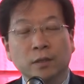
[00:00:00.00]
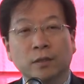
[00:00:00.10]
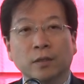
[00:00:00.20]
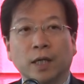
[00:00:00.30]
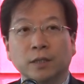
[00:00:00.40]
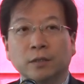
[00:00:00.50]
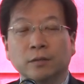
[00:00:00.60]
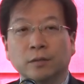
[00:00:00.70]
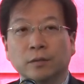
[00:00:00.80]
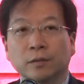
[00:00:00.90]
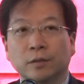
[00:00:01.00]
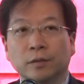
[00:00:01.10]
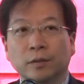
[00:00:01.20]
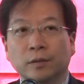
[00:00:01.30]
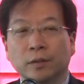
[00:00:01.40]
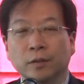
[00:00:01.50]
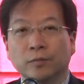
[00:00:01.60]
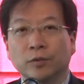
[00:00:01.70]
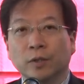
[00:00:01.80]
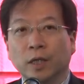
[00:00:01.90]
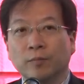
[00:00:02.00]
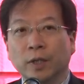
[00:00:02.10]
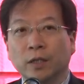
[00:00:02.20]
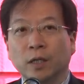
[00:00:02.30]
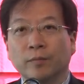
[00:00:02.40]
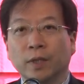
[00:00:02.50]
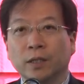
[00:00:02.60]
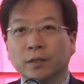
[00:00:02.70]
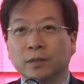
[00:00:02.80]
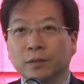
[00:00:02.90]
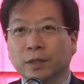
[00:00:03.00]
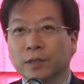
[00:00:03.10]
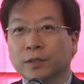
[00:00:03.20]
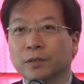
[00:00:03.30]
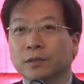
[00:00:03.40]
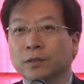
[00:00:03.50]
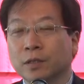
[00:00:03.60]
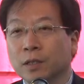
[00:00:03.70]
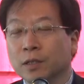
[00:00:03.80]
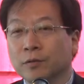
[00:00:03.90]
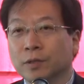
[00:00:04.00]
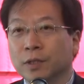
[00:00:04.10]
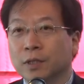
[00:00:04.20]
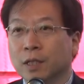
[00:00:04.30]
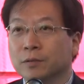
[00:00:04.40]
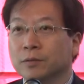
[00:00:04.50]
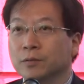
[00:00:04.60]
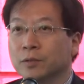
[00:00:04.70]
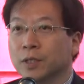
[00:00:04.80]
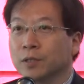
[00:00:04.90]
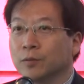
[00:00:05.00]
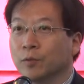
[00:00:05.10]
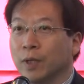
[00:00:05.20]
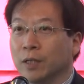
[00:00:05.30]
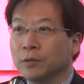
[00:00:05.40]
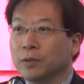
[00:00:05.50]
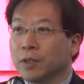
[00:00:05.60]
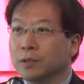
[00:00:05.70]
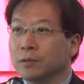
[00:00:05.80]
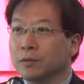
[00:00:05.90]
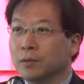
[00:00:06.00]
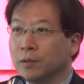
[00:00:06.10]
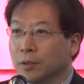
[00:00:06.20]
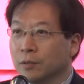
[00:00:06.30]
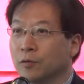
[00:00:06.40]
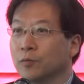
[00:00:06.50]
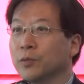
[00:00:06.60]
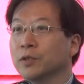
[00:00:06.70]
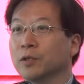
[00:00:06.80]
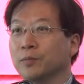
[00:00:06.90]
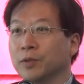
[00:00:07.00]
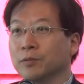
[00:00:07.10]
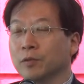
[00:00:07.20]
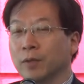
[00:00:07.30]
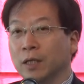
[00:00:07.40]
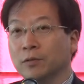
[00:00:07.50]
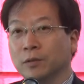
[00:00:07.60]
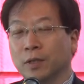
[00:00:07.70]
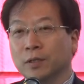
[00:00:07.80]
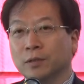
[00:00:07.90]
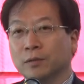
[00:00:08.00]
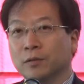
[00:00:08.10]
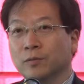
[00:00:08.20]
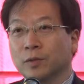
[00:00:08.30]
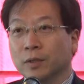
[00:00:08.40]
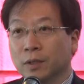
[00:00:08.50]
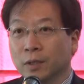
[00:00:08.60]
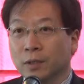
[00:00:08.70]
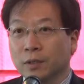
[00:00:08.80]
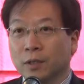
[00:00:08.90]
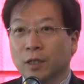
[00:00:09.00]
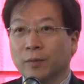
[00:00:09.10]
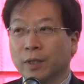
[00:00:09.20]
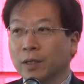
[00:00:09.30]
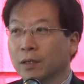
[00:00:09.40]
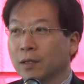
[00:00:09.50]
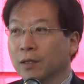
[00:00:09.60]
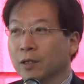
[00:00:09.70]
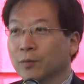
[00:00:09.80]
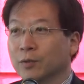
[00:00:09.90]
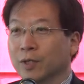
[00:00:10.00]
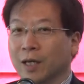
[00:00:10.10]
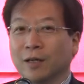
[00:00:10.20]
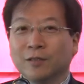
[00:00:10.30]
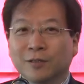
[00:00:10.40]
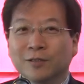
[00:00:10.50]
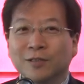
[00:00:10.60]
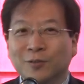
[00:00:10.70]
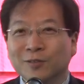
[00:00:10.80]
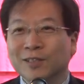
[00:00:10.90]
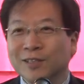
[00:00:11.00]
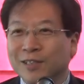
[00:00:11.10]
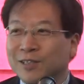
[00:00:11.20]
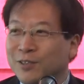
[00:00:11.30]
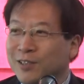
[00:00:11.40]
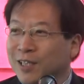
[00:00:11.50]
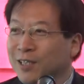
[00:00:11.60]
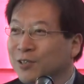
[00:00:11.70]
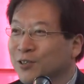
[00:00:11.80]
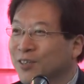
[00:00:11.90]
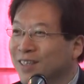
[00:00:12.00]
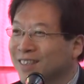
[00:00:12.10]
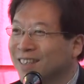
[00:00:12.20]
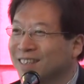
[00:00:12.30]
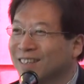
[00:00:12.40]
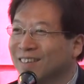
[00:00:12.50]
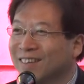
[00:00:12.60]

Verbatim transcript: 그걸 가지고 어 불과 몇 달 만에 이제 저희 계시는 우리 이상훈 소장님도 많이 노력하셨고 홍미영 대표님도 많이 노력하셨고 뭐 그다음에 뭐 다 역전의 용사들 계시는 장양균 회장님,